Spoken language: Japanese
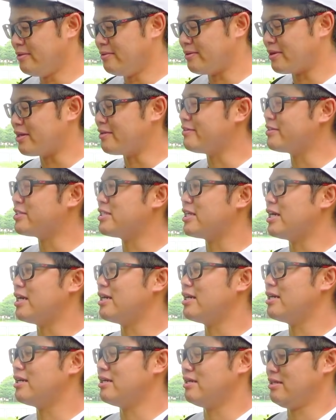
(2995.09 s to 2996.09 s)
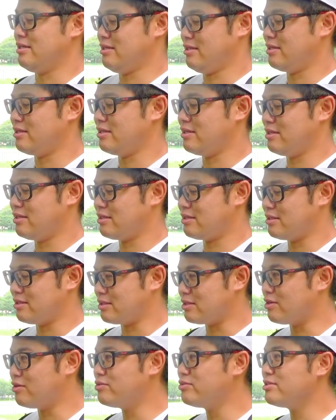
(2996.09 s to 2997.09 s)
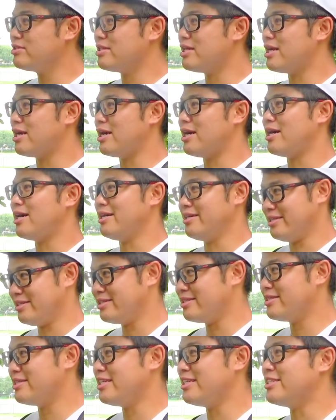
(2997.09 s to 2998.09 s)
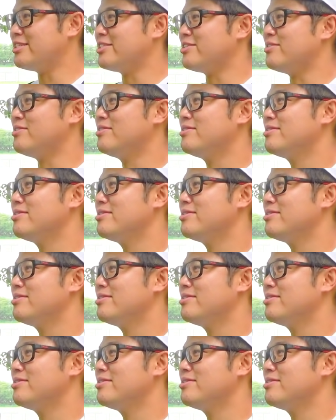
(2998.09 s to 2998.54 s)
わかりました。ごふんならいいですよ。